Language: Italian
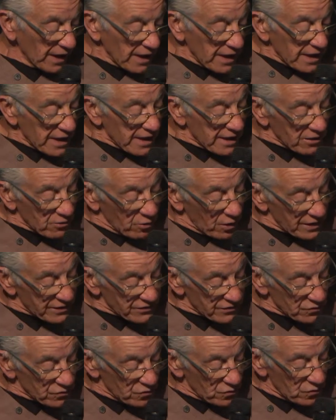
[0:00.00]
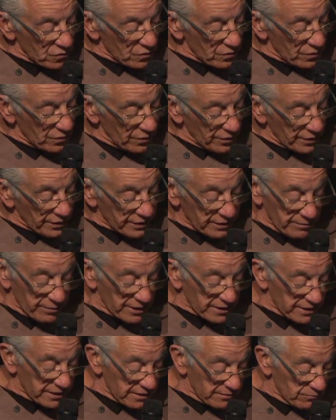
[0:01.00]
E quassù
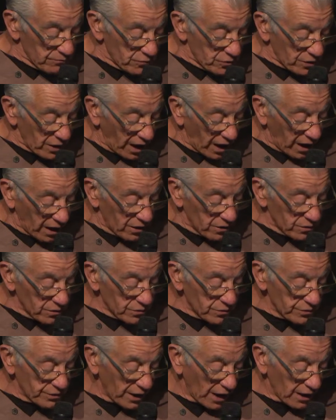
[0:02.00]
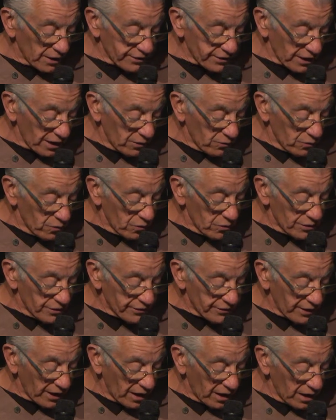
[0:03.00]
ripetimmola un'altra
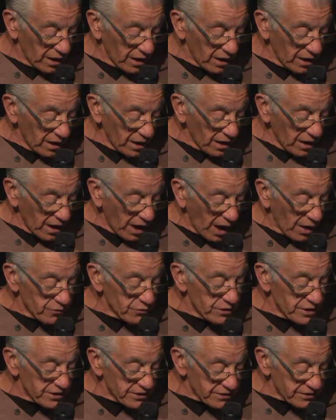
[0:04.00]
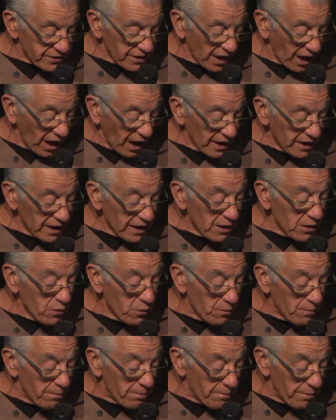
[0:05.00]
volta, a vista è
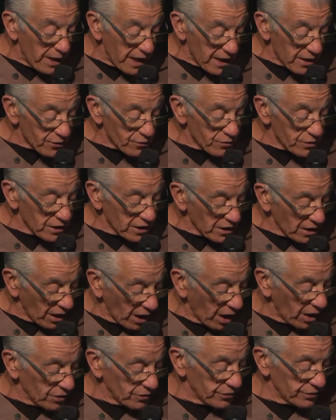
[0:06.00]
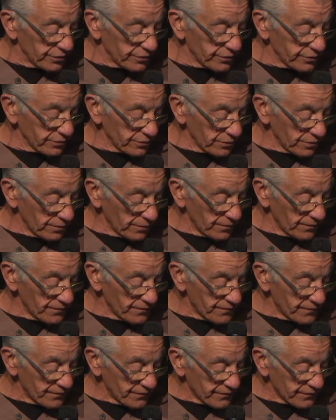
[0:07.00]
un vero incanto.
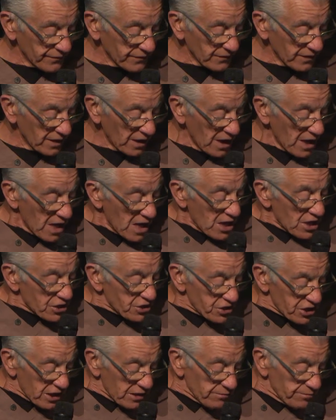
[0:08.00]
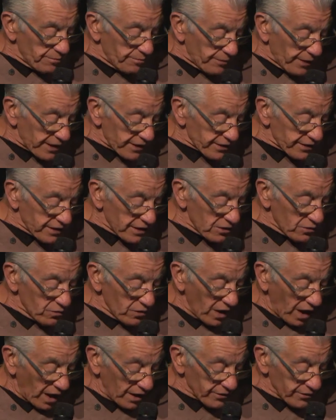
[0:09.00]
C'è in
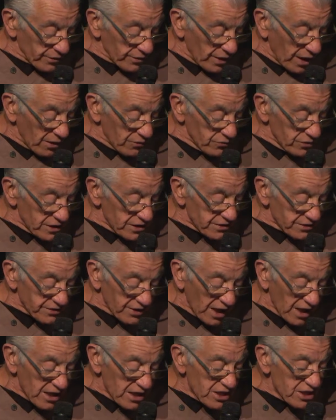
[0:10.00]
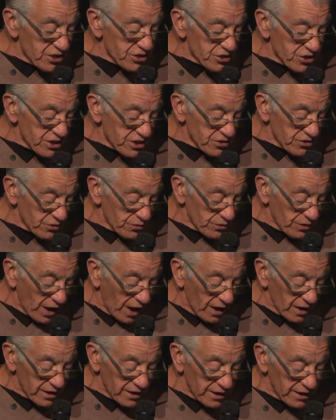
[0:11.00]
particolare una vista
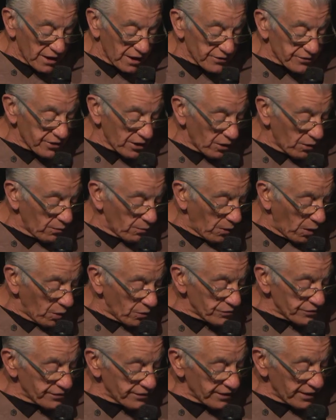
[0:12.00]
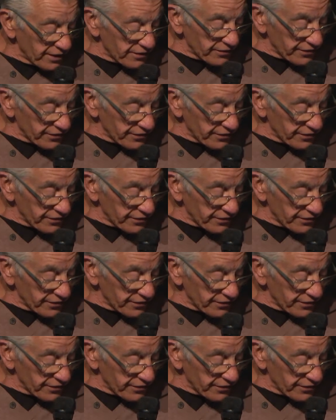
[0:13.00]
eccezionale in Antaomonte